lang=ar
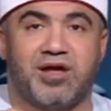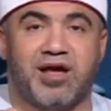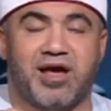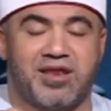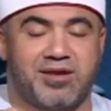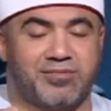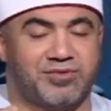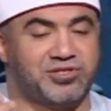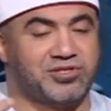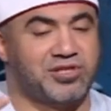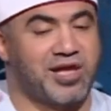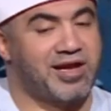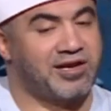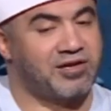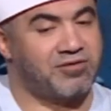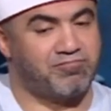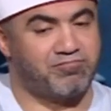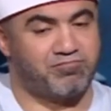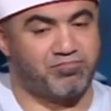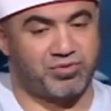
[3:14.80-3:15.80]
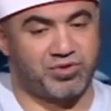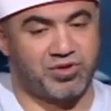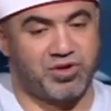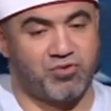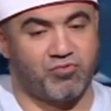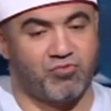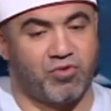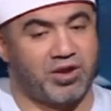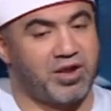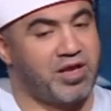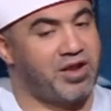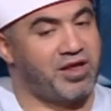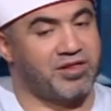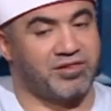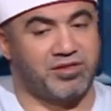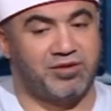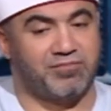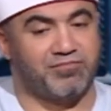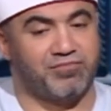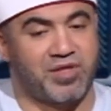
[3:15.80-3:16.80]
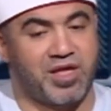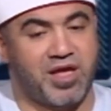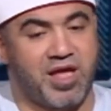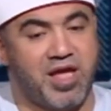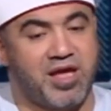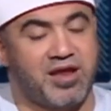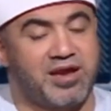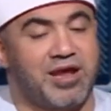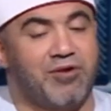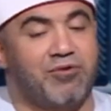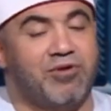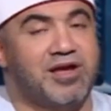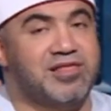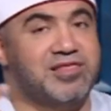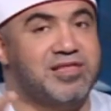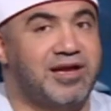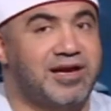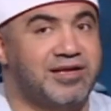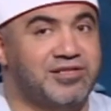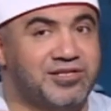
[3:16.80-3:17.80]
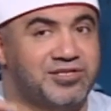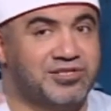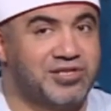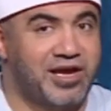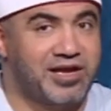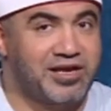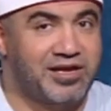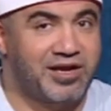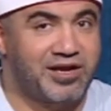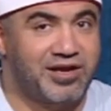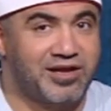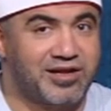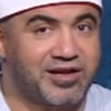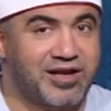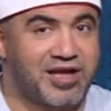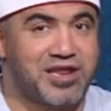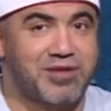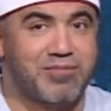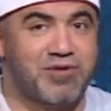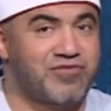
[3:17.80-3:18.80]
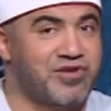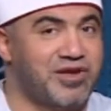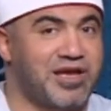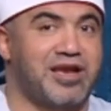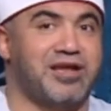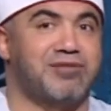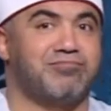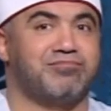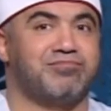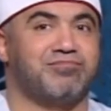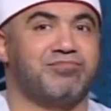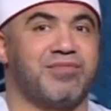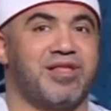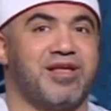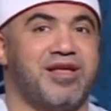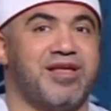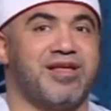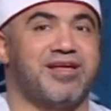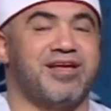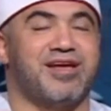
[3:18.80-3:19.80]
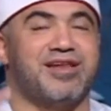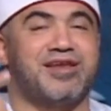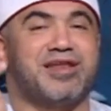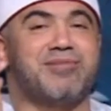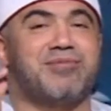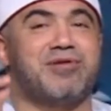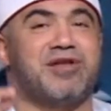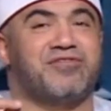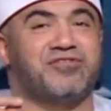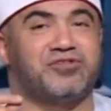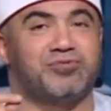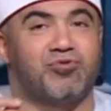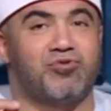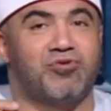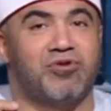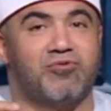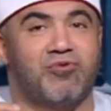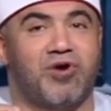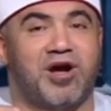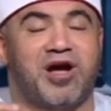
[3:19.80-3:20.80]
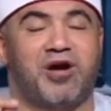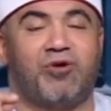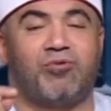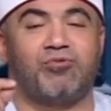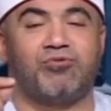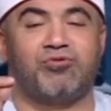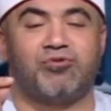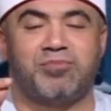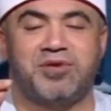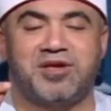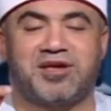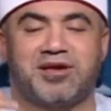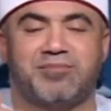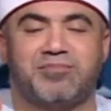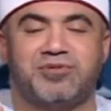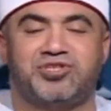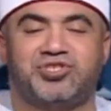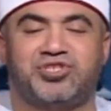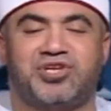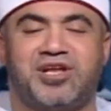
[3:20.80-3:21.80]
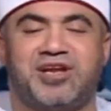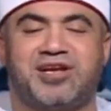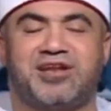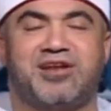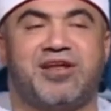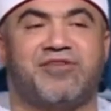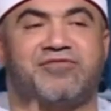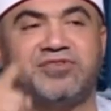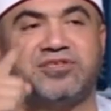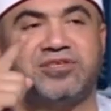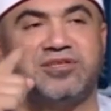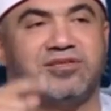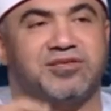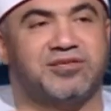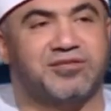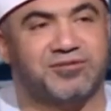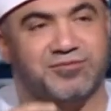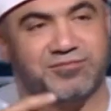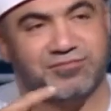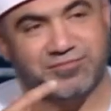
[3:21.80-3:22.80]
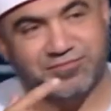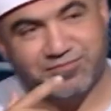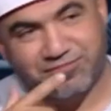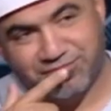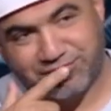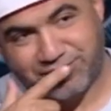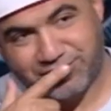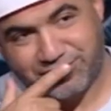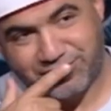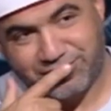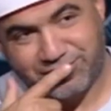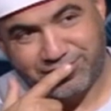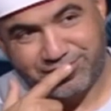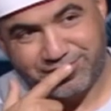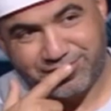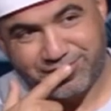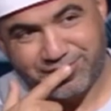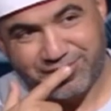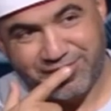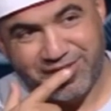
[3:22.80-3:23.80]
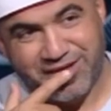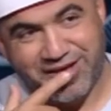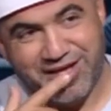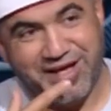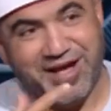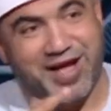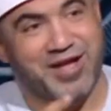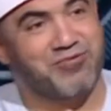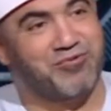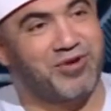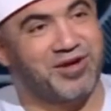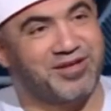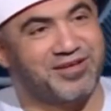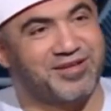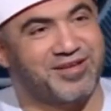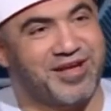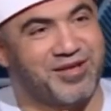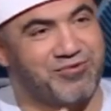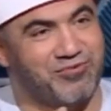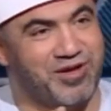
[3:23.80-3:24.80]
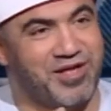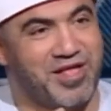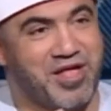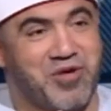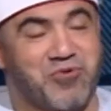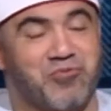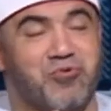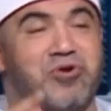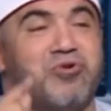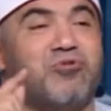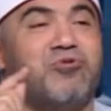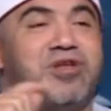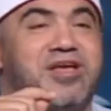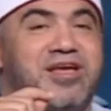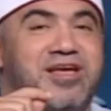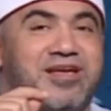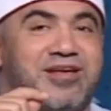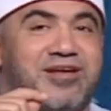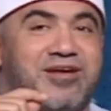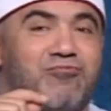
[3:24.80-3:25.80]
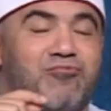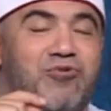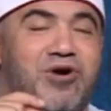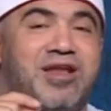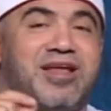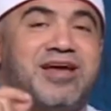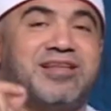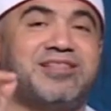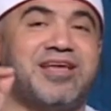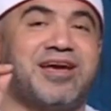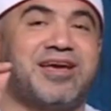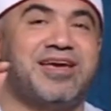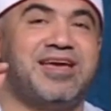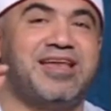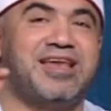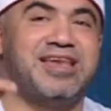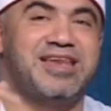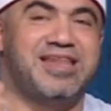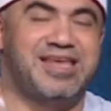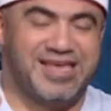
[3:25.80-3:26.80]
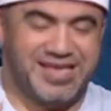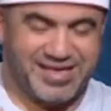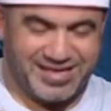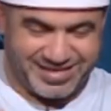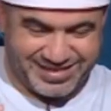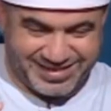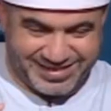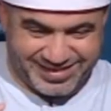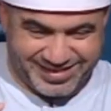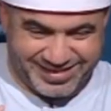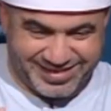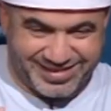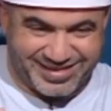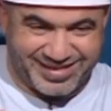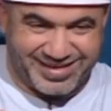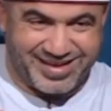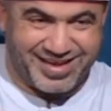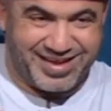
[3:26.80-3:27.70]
انا مستعجب أوه. والله العظيم لولا ان الحديث صحيح كان يبقى فيه كلام مم. النبي نفسه بيقول واعوذ بك من شر نفسي اه وشر الشيطان وشر ايوه ايوه ويقول ايه ولا تكلني الى نفسي